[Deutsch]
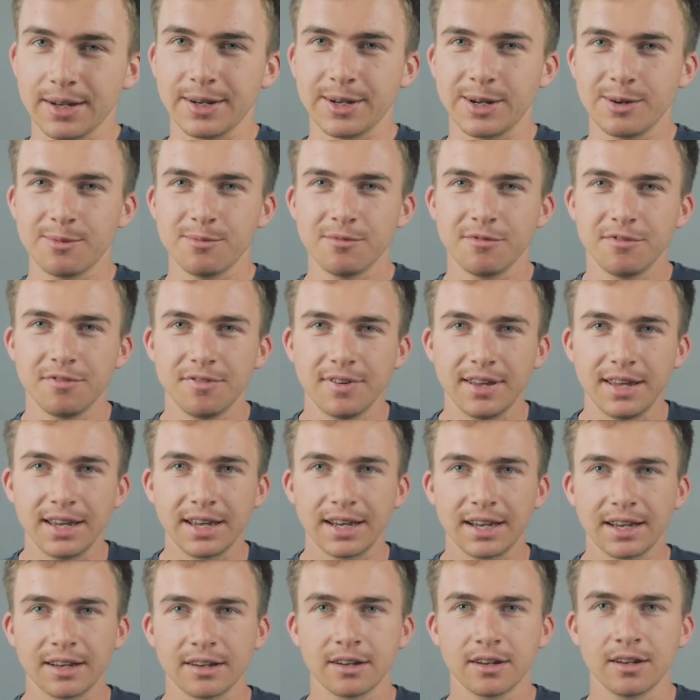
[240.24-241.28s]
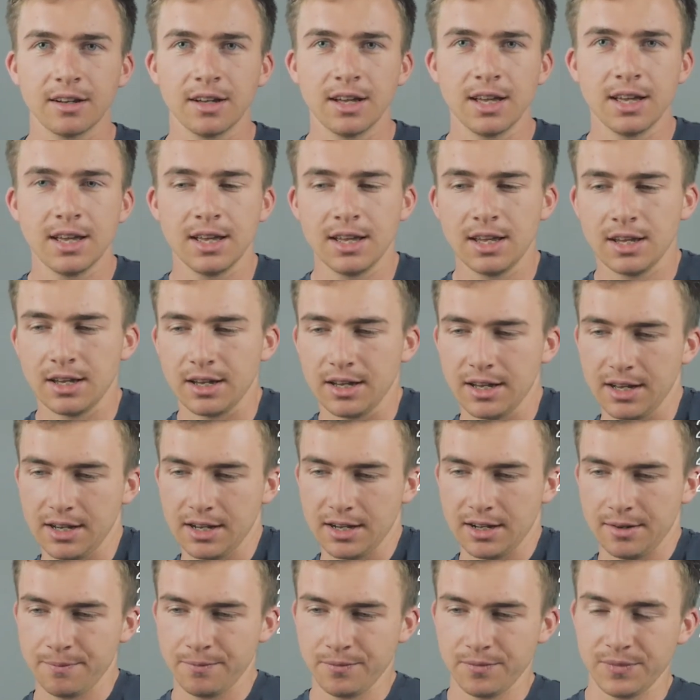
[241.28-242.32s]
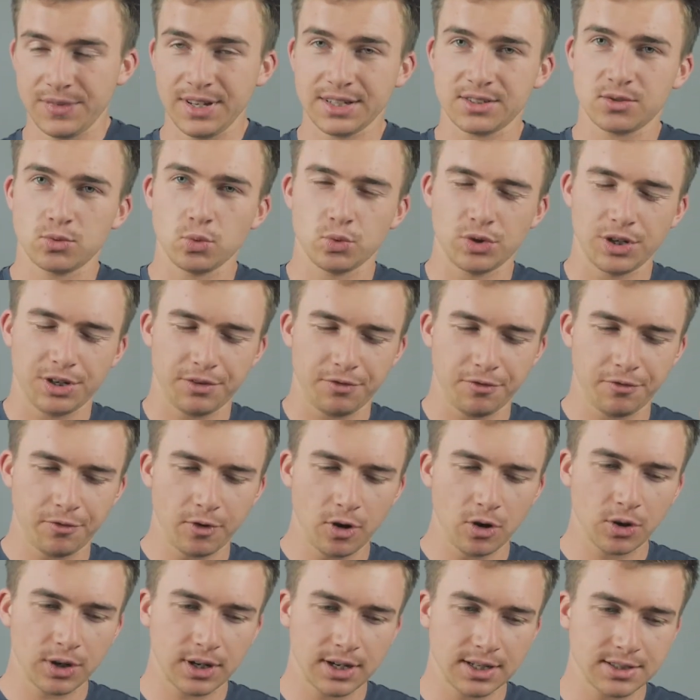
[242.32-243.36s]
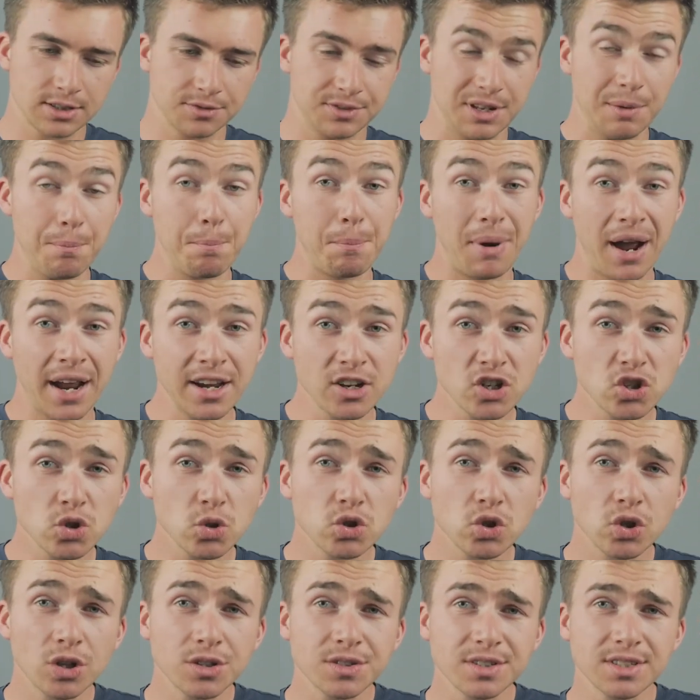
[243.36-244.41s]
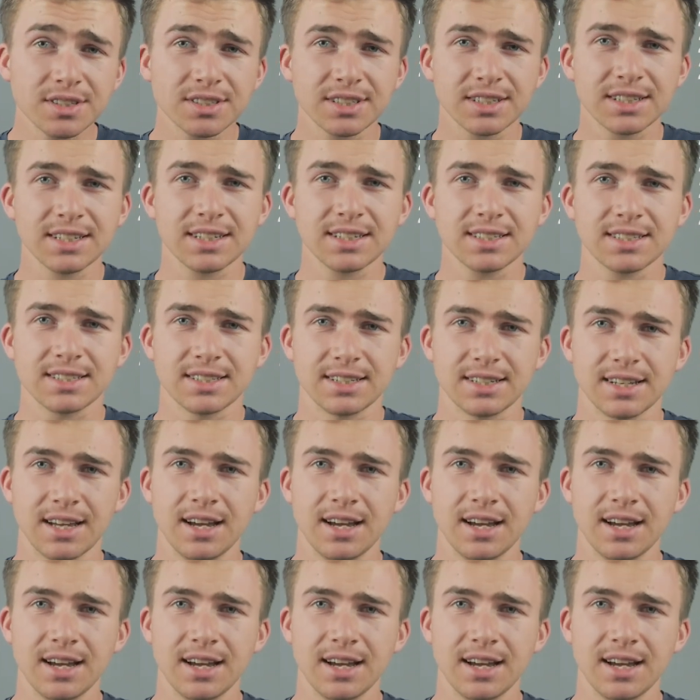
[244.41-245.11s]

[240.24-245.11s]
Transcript: ähm, wäre, ähm, dass du dich voll und ganz auf den Beinstoß konzentrierst.